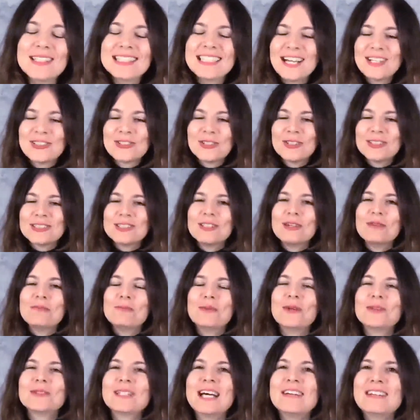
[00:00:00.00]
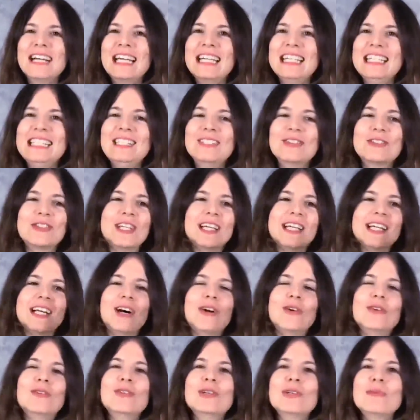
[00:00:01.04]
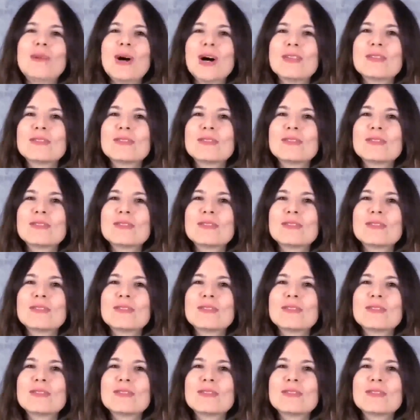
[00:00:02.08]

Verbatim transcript: Quando você achou que seu pão tava lindo, chega um e